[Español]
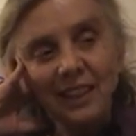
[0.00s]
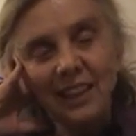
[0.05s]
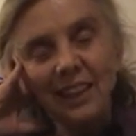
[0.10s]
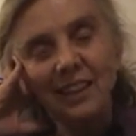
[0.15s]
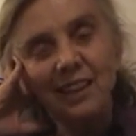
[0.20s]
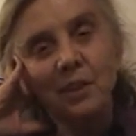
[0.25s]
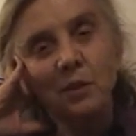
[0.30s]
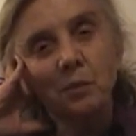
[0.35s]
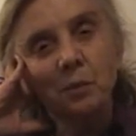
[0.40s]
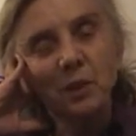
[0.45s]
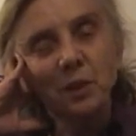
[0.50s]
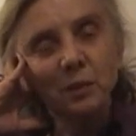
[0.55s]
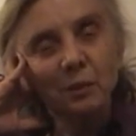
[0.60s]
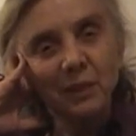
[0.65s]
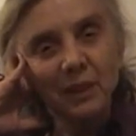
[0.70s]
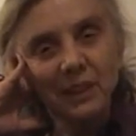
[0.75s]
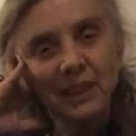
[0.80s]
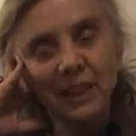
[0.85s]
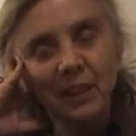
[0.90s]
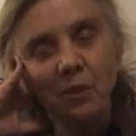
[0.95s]
ya después
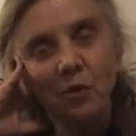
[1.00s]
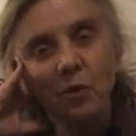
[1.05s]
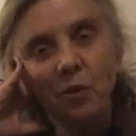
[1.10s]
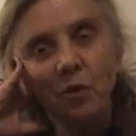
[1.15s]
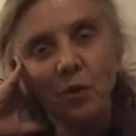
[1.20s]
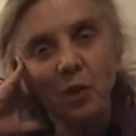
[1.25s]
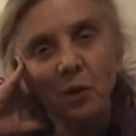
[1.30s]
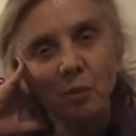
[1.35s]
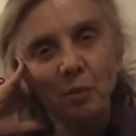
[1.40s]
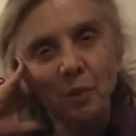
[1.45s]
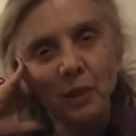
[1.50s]
me sigo con el